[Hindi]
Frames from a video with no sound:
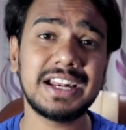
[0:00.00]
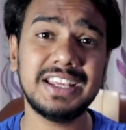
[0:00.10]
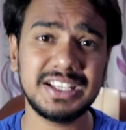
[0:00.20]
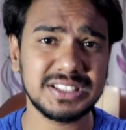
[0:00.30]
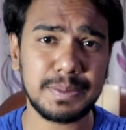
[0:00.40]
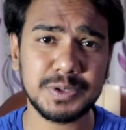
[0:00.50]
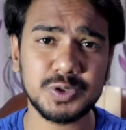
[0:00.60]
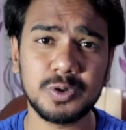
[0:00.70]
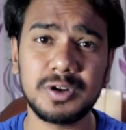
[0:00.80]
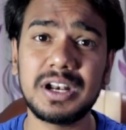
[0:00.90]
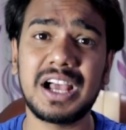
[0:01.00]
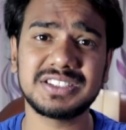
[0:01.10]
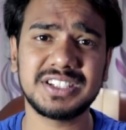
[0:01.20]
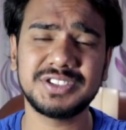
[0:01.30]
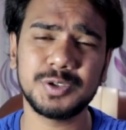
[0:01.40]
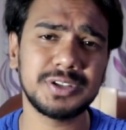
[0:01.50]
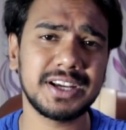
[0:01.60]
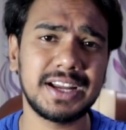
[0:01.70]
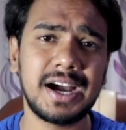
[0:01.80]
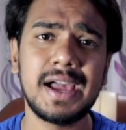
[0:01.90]
के लिए इस एपिसोड को लास्ट तक जरूर
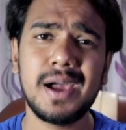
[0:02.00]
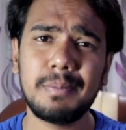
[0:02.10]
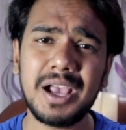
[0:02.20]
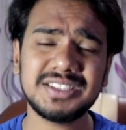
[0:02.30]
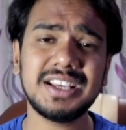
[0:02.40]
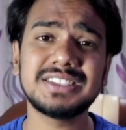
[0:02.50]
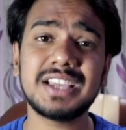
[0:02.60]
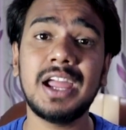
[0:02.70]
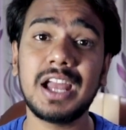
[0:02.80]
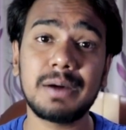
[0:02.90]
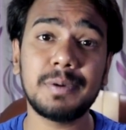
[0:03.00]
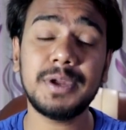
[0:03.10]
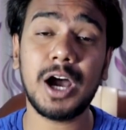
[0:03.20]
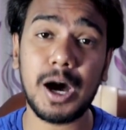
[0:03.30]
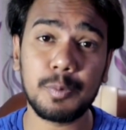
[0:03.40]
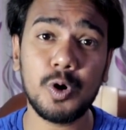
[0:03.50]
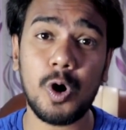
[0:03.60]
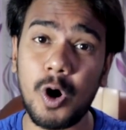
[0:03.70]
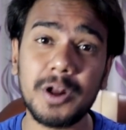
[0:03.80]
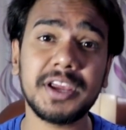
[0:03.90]
देखना वैसे इसके अलावा भी आपको
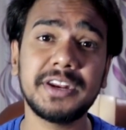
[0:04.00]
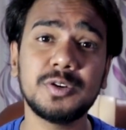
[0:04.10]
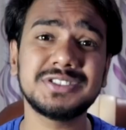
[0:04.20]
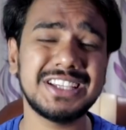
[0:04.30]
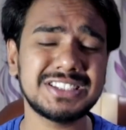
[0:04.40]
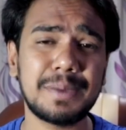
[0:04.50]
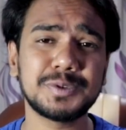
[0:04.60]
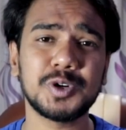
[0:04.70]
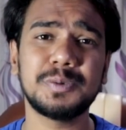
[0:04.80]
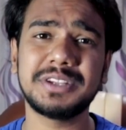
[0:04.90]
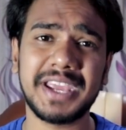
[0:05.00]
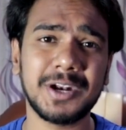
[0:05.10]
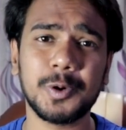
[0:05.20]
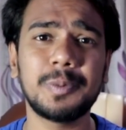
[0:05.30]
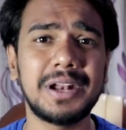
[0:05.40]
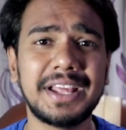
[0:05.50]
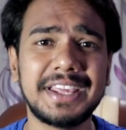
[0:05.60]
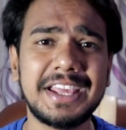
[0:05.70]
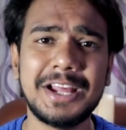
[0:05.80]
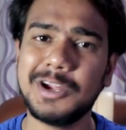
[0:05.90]
और कई न्यूज इस एपिसोड में देखने को
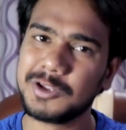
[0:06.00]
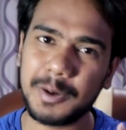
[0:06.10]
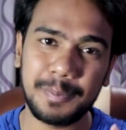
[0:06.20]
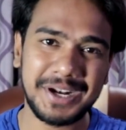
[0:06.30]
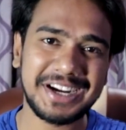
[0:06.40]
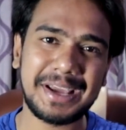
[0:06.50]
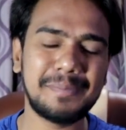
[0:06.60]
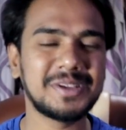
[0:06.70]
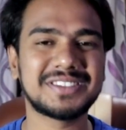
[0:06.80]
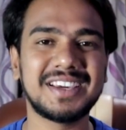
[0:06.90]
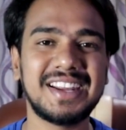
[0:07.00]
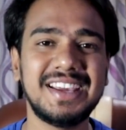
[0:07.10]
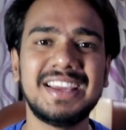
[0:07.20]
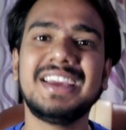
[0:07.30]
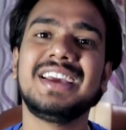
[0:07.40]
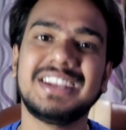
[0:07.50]
मिलेंगी तो अब बिना टाइम वेस्ट करें